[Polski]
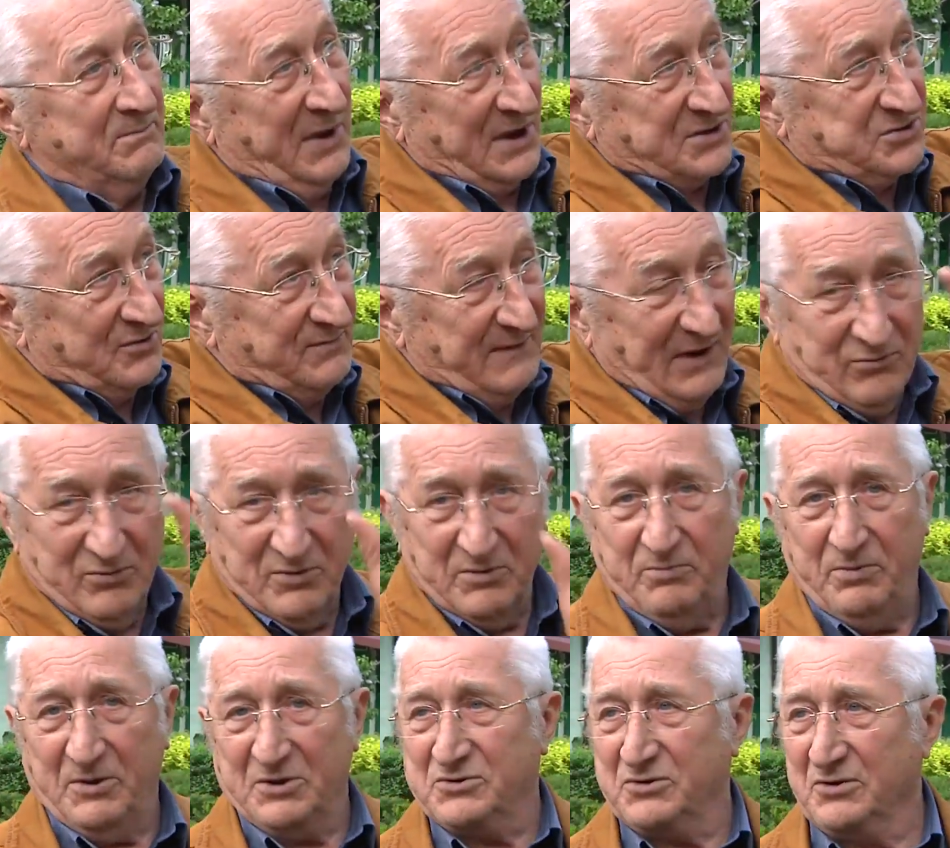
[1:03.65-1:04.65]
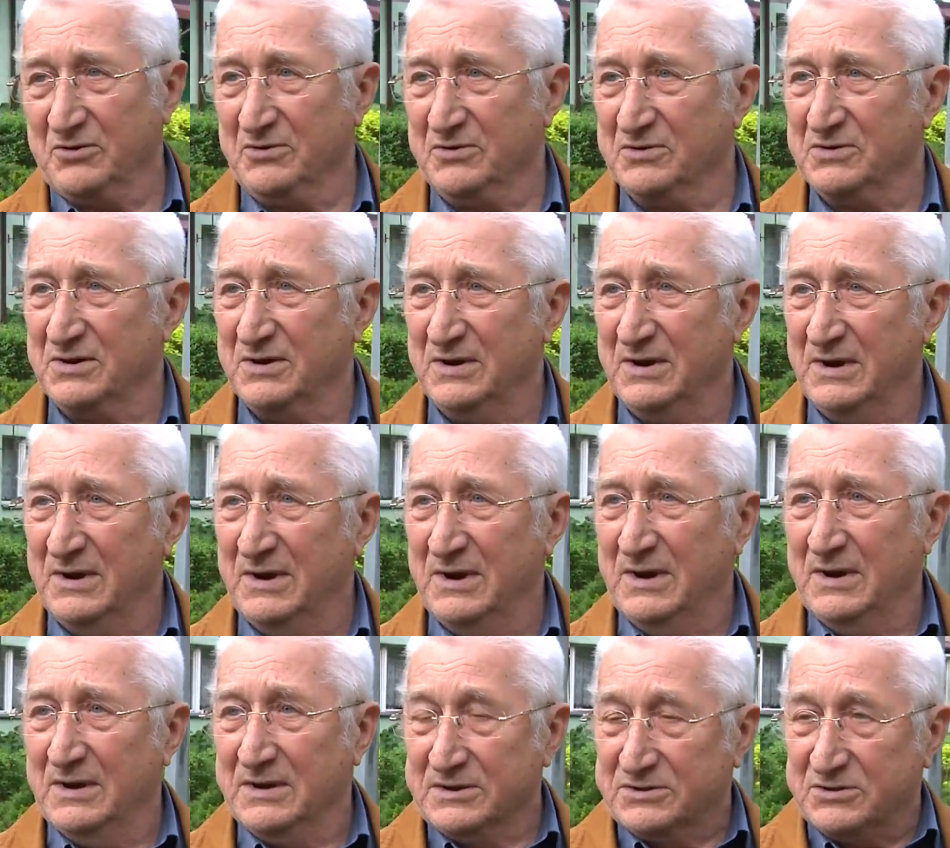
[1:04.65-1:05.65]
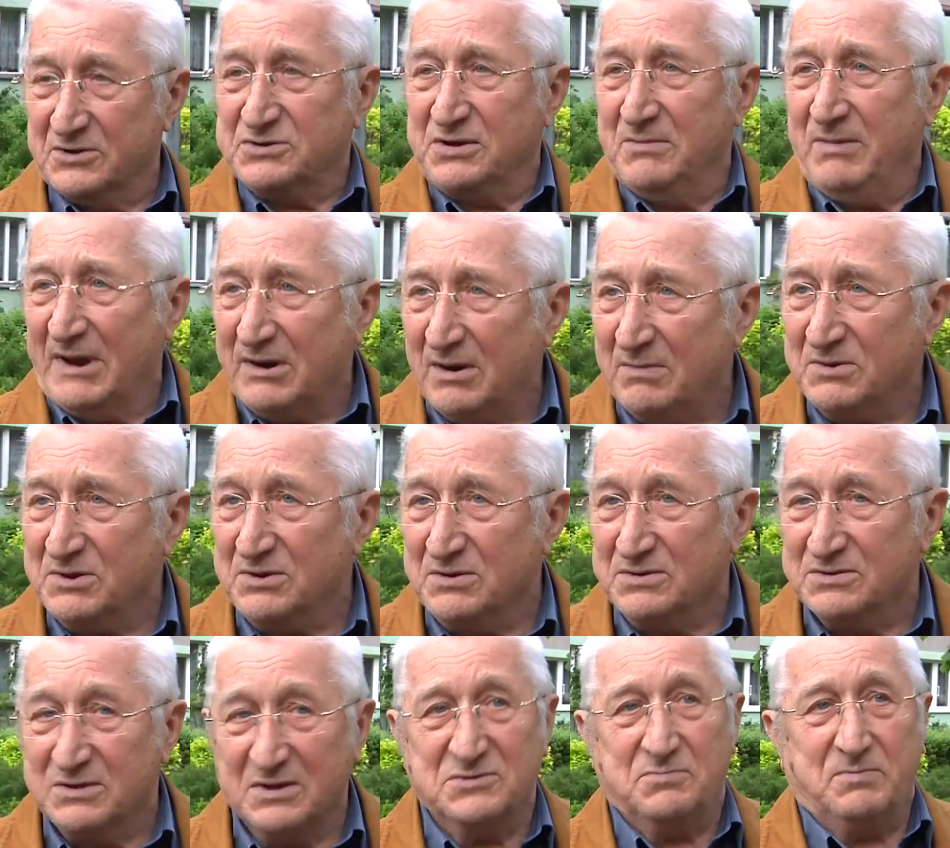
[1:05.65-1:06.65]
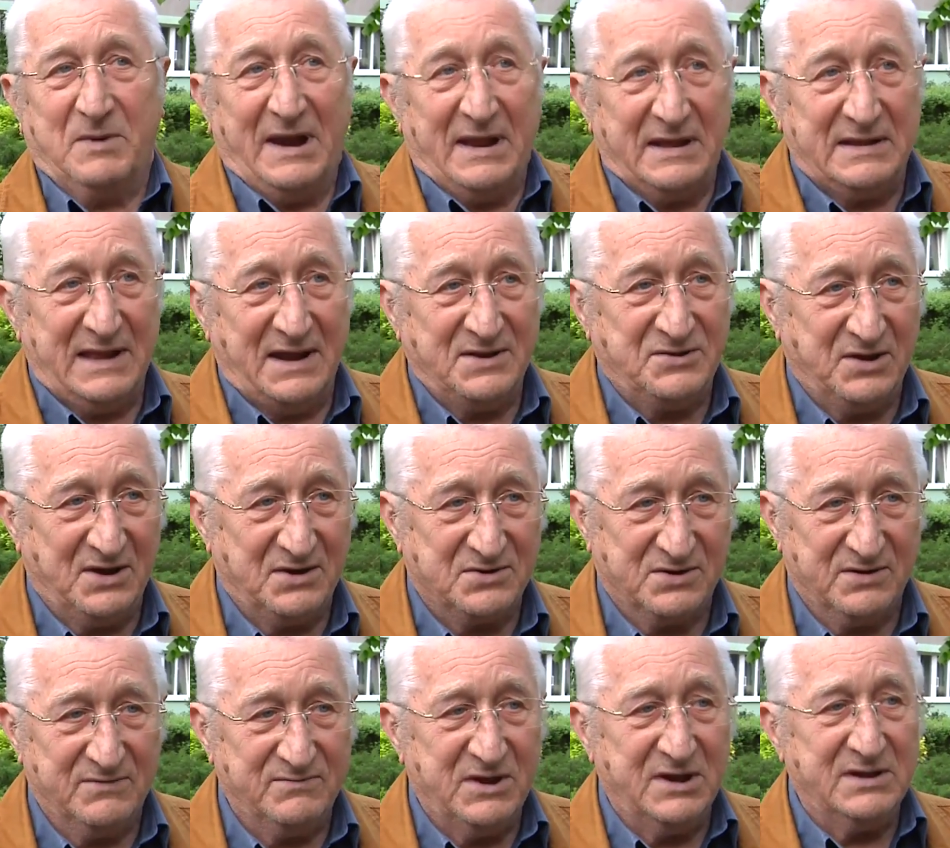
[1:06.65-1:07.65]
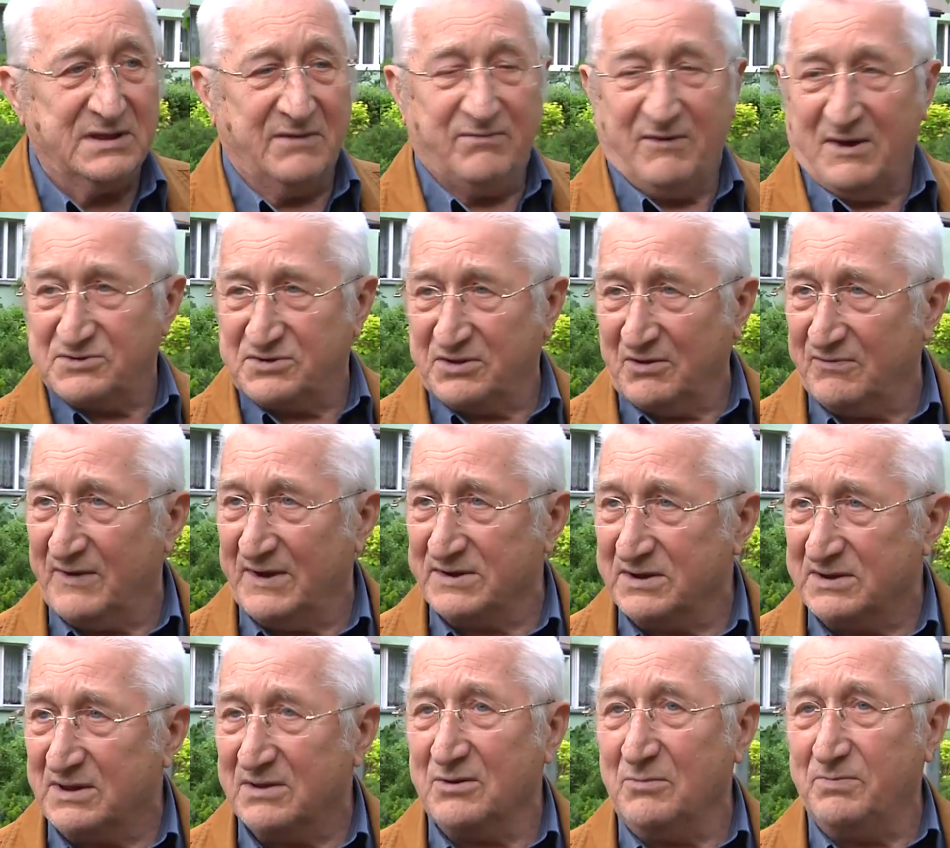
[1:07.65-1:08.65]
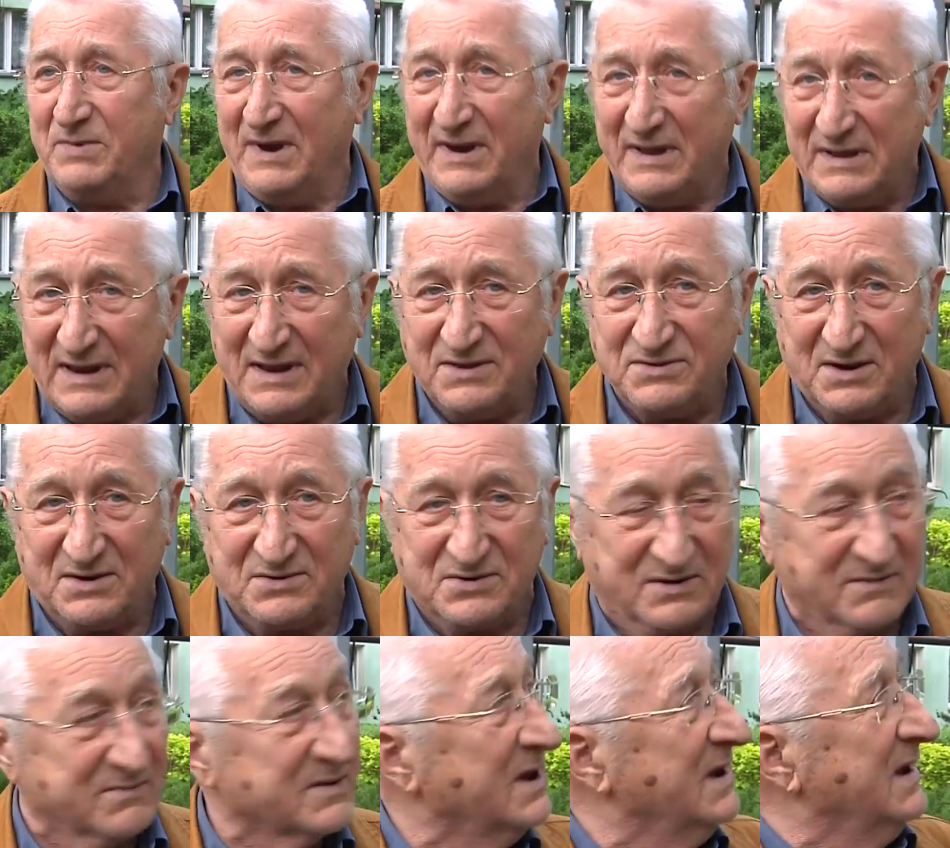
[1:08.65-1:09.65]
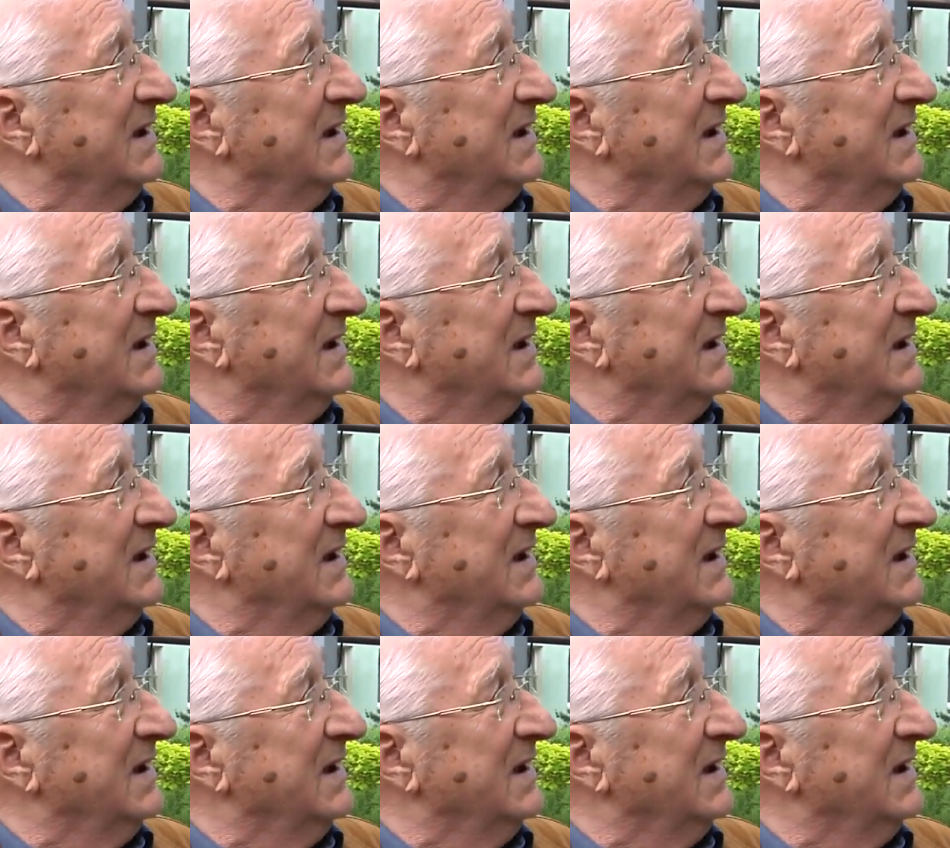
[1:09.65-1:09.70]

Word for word: Pasowałoby pociąć. I to trzeba robić. To jest pielęgnacja drzew, nie dewastowanie, tylko pielęgnacja drzew.